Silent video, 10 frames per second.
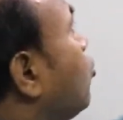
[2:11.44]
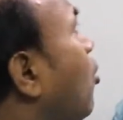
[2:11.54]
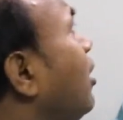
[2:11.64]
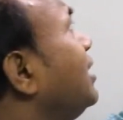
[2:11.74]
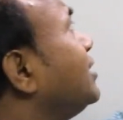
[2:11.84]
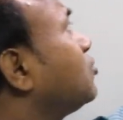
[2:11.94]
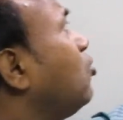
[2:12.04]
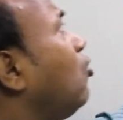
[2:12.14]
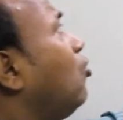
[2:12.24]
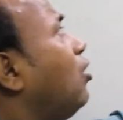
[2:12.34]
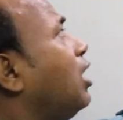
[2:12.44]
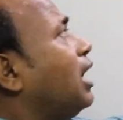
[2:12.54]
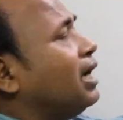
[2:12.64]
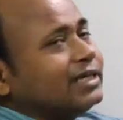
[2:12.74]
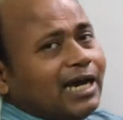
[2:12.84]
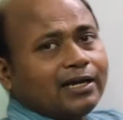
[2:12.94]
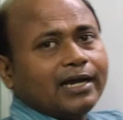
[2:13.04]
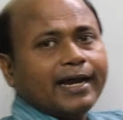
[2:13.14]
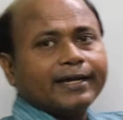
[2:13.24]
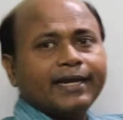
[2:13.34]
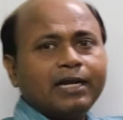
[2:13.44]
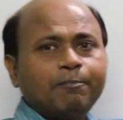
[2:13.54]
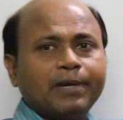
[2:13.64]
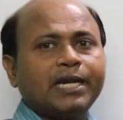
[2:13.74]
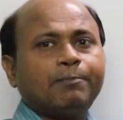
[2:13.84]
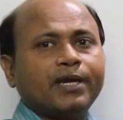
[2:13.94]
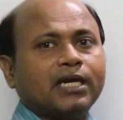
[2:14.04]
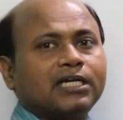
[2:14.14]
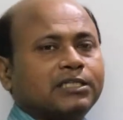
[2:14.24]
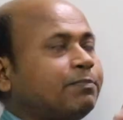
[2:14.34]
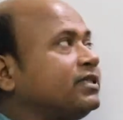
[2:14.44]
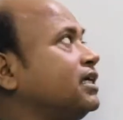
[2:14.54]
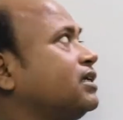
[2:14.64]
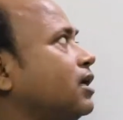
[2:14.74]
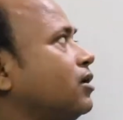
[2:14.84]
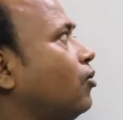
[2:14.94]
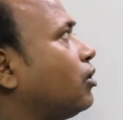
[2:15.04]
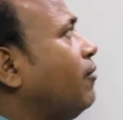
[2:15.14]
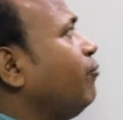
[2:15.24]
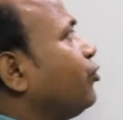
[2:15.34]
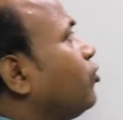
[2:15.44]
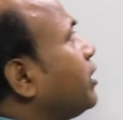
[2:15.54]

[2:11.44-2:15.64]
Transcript: तो इसको अगर अर्गन प्लेन पे अगर रिप्रेजेंट करना होगा तो